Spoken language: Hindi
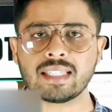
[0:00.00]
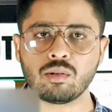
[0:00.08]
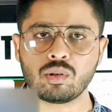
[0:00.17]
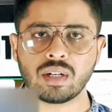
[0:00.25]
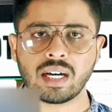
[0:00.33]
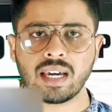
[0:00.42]
कैंसिल
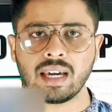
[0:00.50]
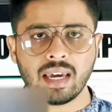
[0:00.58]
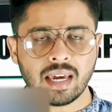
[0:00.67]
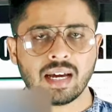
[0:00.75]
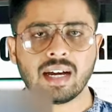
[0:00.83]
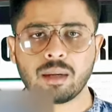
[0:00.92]
हो चुका है
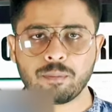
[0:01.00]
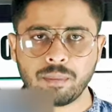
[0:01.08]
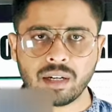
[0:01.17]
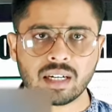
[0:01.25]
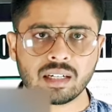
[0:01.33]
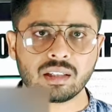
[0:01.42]
अगर आप
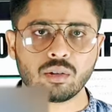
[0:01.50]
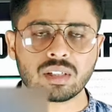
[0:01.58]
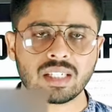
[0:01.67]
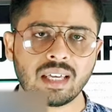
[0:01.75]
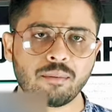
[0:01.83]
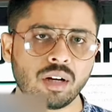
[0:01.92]
पेमेंट करते हो
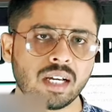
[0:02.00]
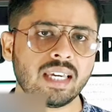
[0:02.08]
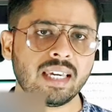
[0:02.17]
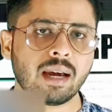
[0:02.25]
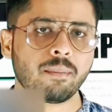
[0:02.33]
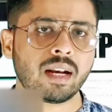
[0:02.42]
सीधा बोलेगा
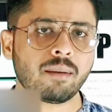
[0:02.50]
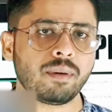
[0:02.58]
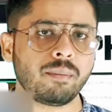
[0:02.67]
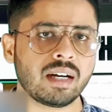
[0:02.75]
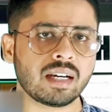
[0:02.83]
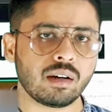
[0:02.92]
ये अगर आप
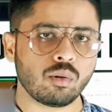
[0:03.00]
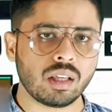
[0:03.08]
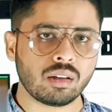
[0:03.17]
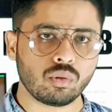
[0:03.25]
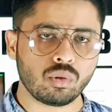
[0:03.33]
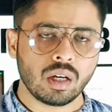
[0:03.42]
पेमेंट
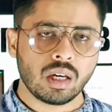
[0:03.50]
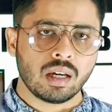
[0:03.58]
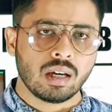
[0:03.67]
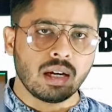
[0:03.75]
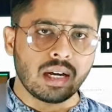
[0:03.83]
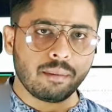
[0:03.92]
करोगे तो
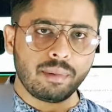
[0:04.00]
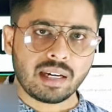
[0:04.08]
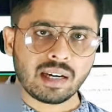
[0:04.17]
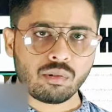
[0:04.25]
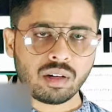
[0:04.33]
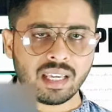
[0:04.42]
अभी
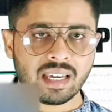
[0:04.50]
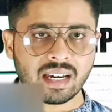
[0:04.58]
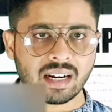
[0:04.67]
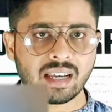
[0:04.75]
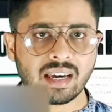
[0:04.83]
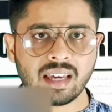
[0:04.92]
करो नहीं
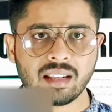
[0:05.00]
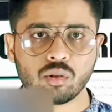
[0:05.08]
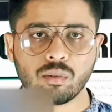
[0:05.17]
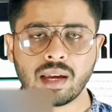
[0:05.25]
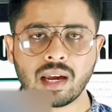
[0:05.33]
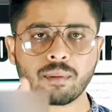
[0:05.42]
करना है
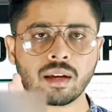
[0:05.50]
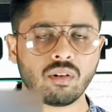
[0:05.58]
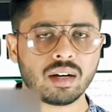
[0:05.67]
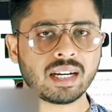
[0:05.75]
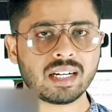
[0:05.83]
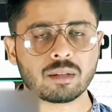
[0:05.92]
तो मैं आपके
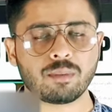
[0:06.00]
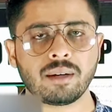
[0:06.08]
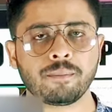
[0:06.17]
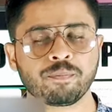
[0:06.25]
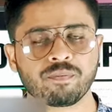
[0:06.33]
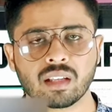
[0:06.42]
कॉन्टैक्ट लिस्ट पर